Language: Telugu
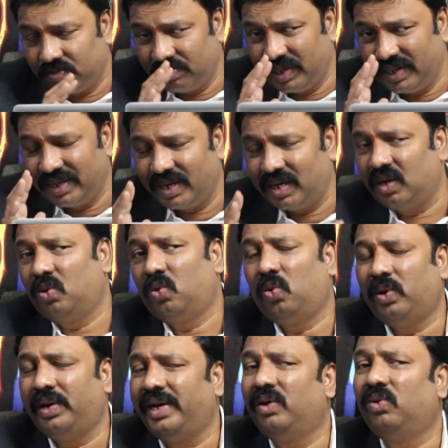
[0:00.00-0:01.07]
మీ దగ్గర
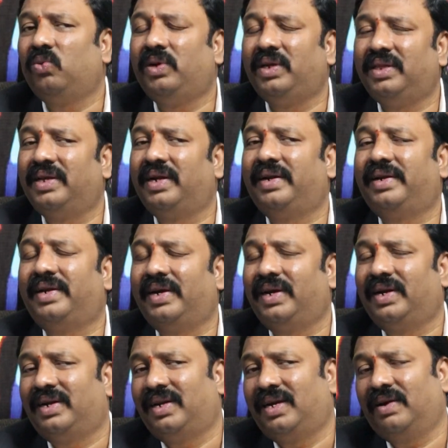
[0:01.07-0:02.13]
హోల్డింగ్ ఉనిందంటే
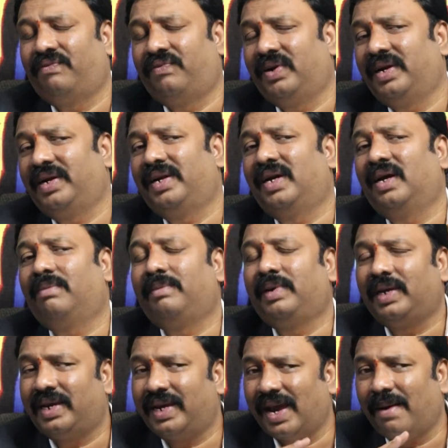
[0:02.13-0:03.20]
డెఫినెట్గా
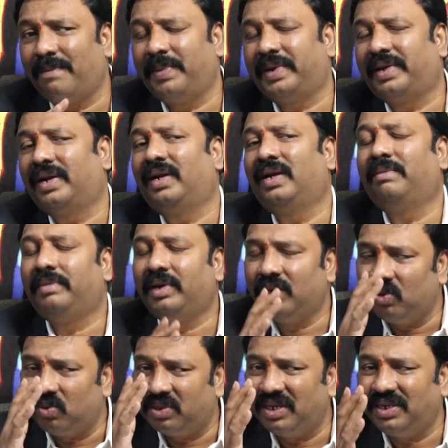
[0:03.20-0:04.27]
మీ క్యాపిటల్ని
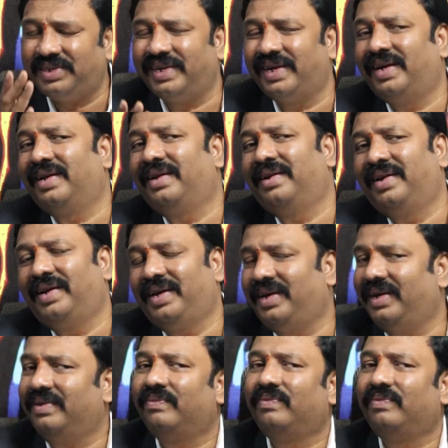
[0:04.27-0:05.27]
మీరు తీసేయండి